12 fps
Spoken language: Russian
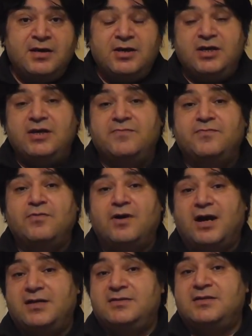и
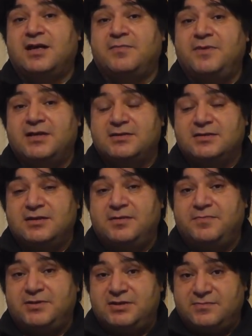его
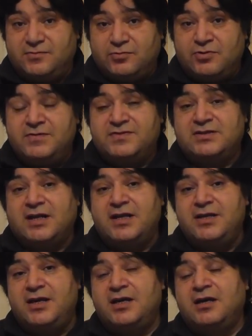антиармянской посевной в
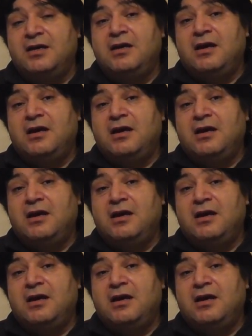стране,